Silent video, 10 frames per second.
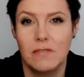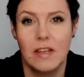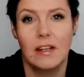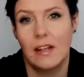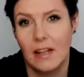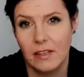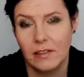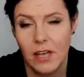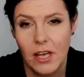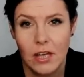wiele lat,
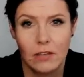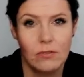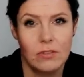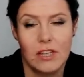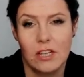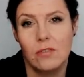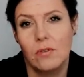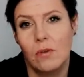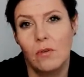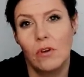który darzył
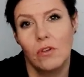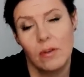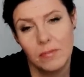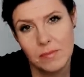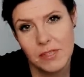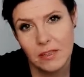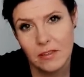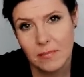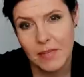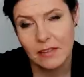ją ogromnym
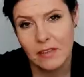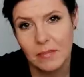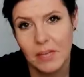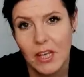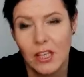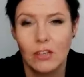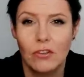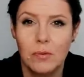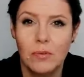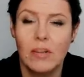sentymentem i
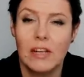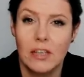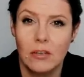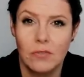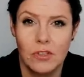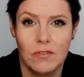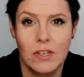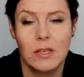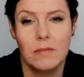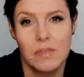który był dla niej również
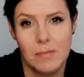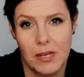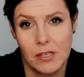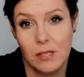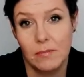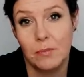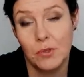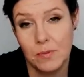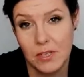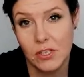wielkim wsparciem po
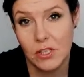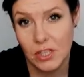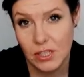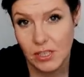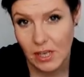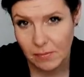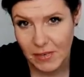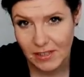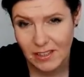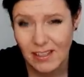śmierci księcia
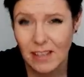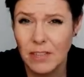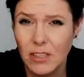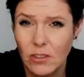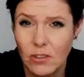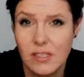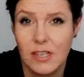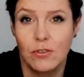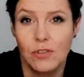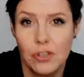Alberta. Dla Wiktorii
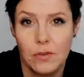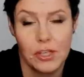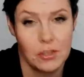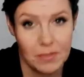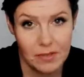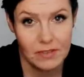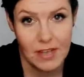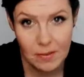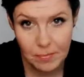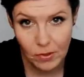zakończyła się pewna
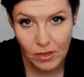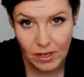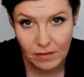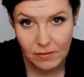epoka.